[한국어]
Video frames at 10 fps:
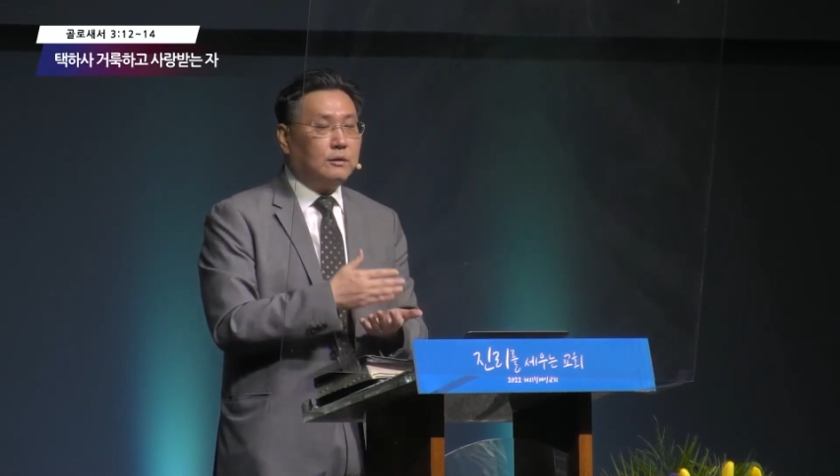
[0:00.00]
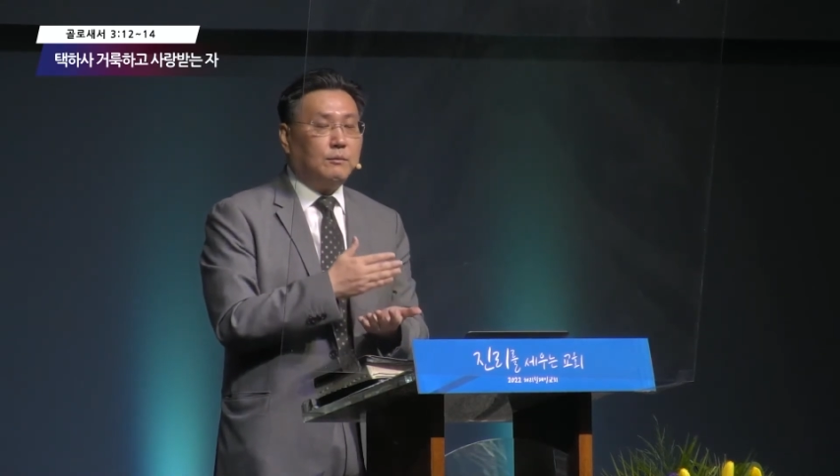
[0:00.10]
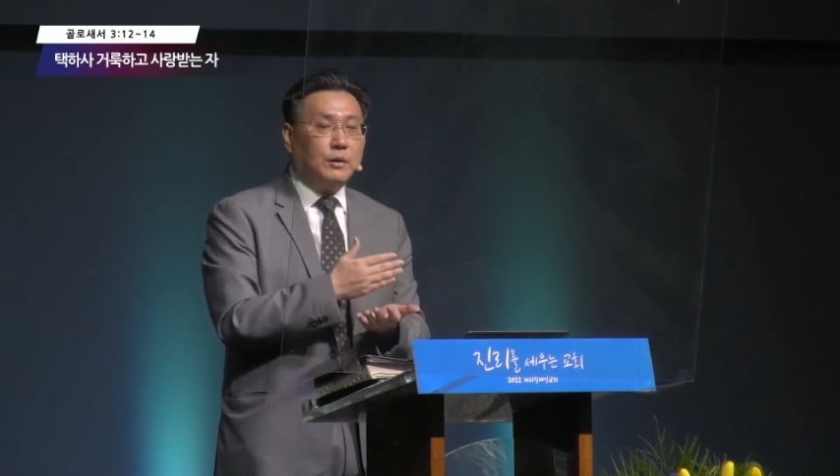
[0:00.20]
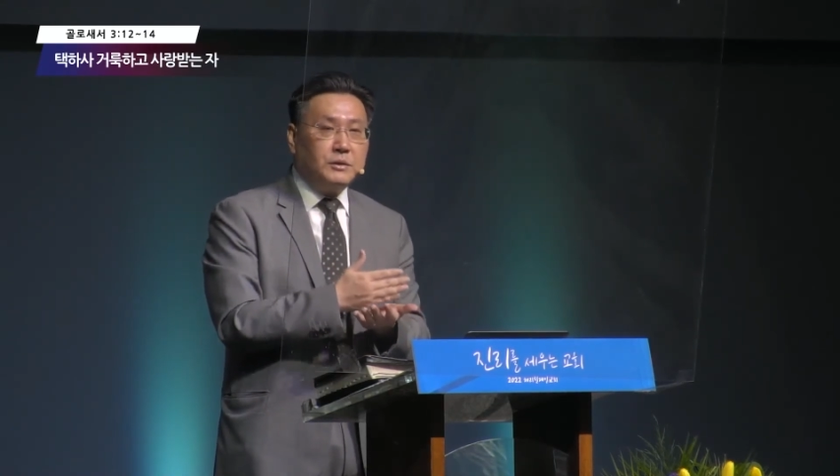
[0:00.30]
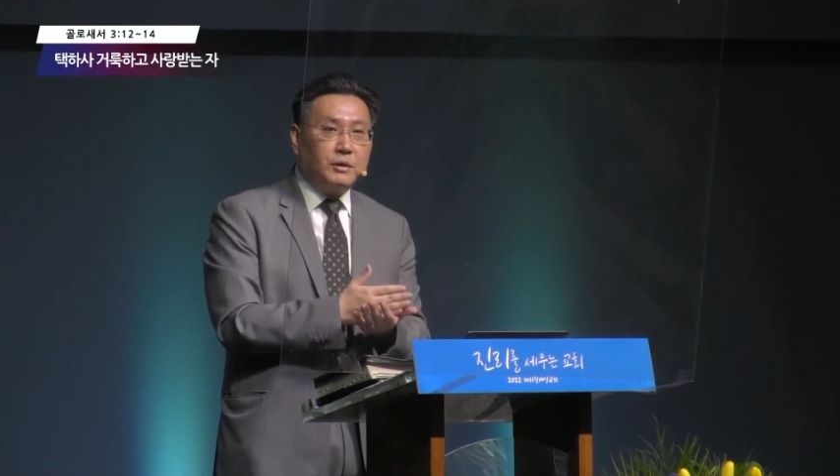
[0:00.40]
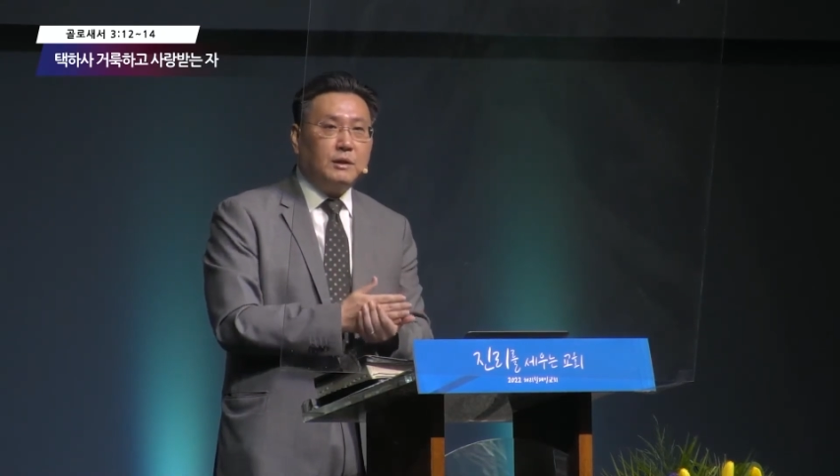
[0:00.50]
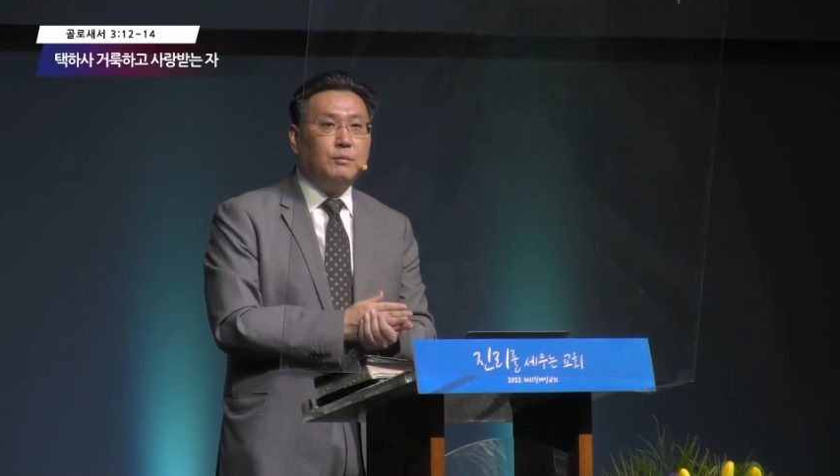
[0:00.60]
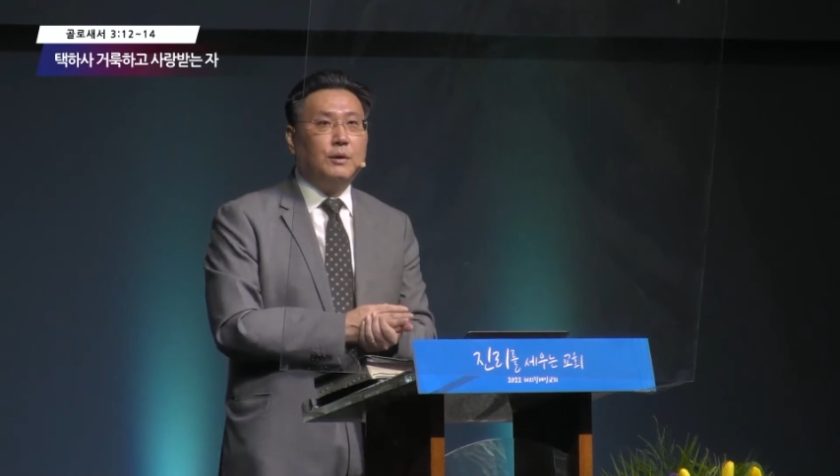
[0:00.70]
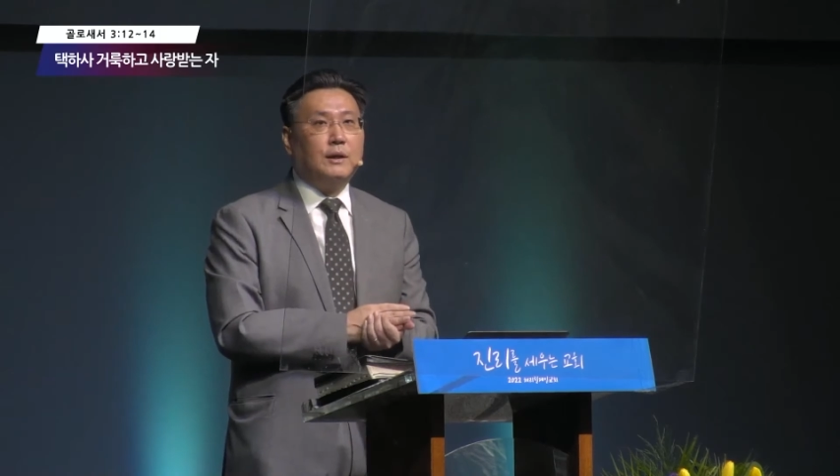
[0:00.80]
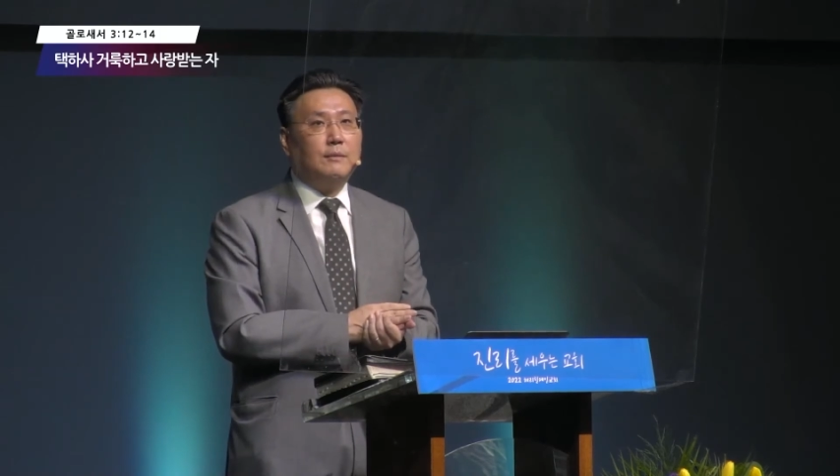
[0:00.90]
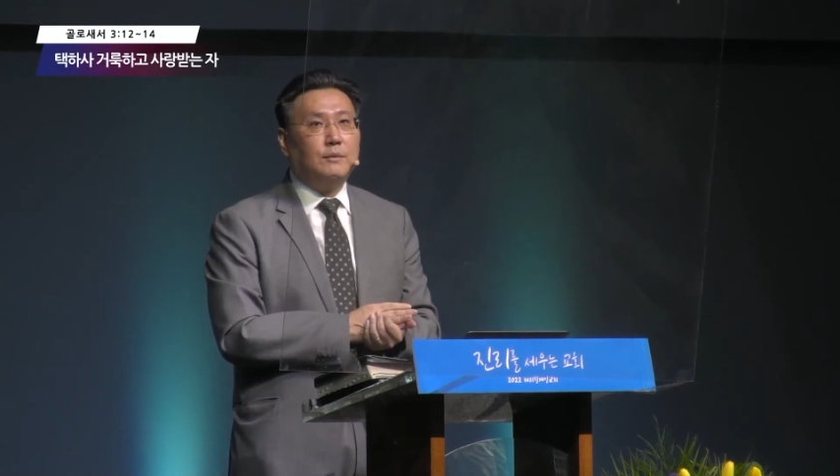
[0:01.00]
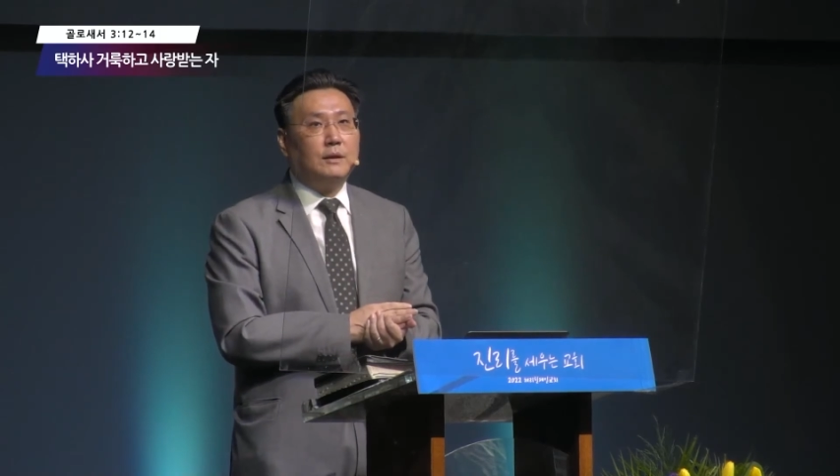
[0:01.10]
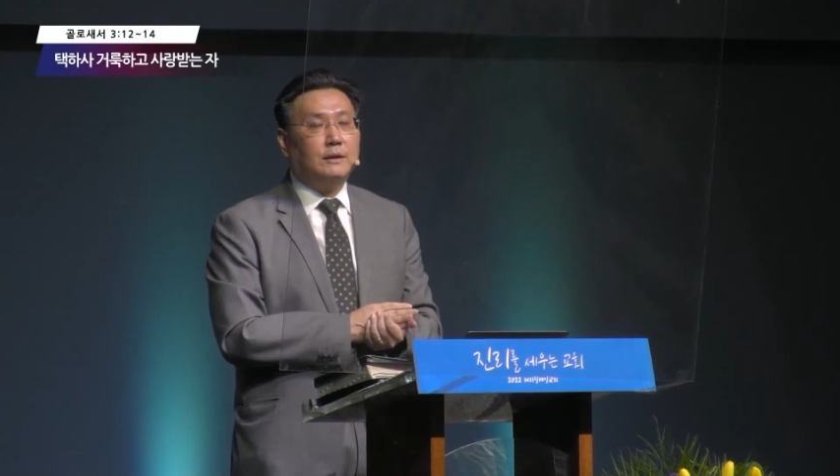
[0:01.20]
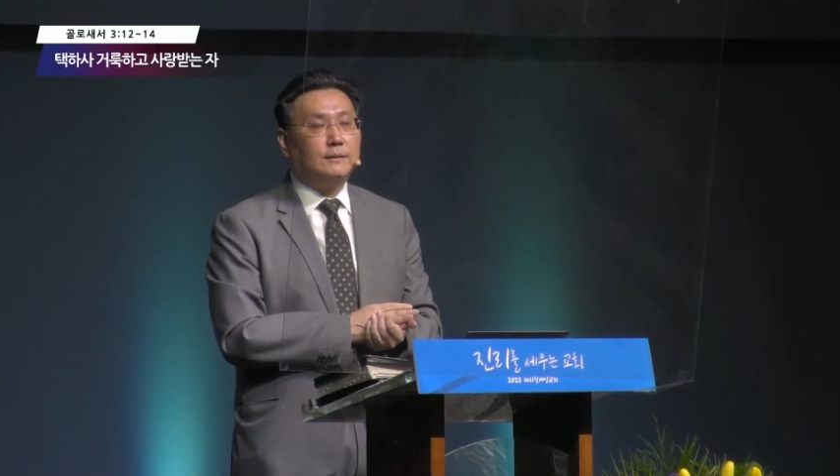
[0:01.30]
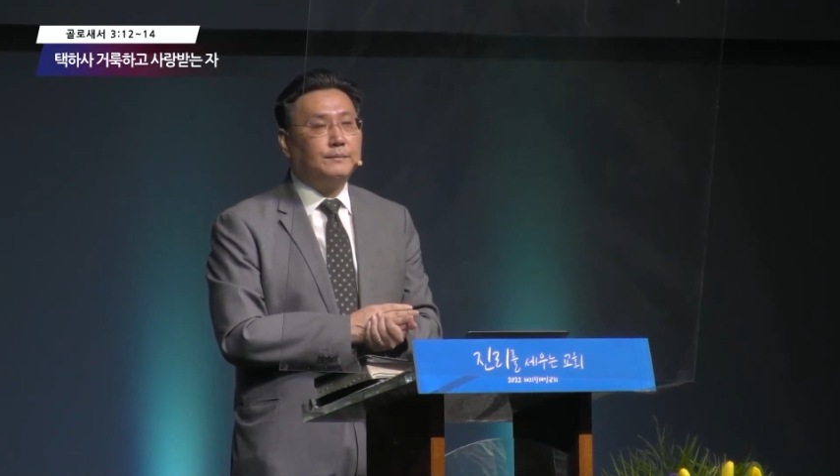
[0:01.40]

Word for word: 먼저 입어야 합니다.